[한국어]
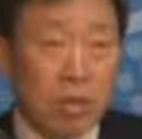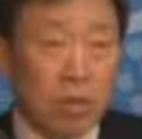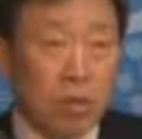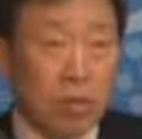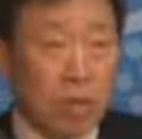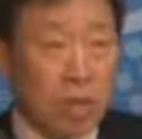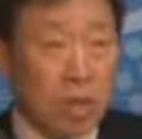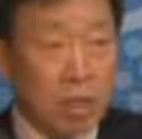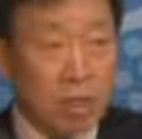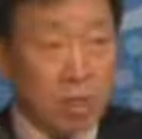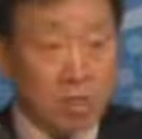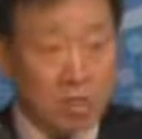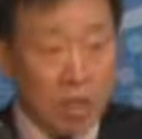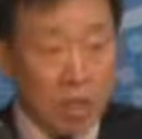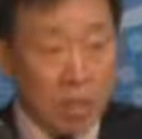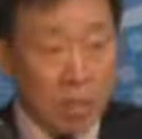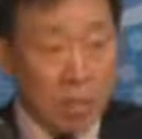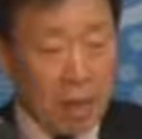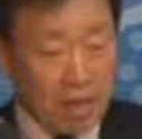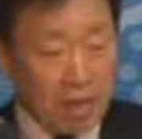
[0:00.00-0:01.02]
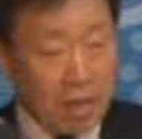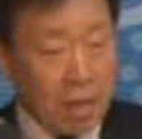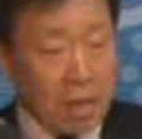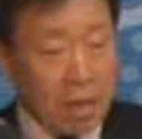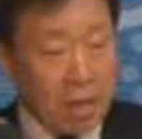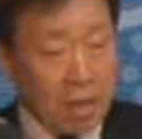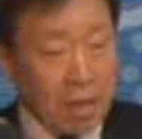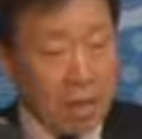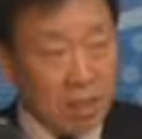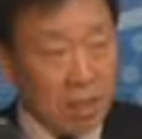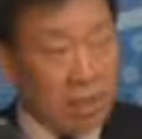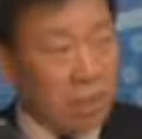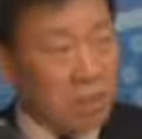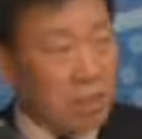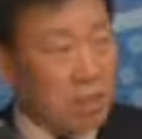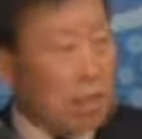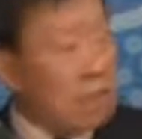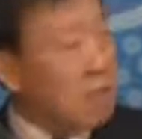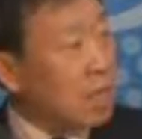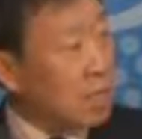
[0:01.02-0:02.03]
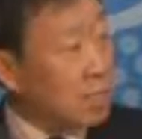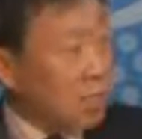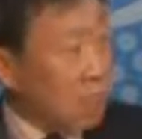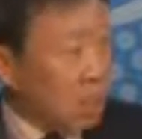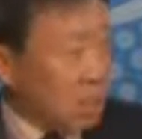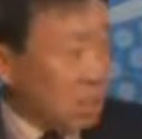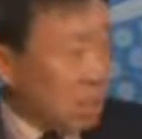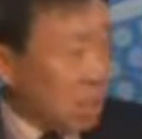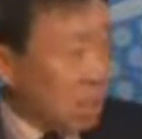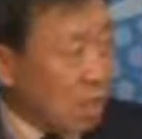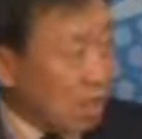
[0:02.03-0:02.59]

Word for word: 녹색 지대가 많다 이렇게 자랑을 하긴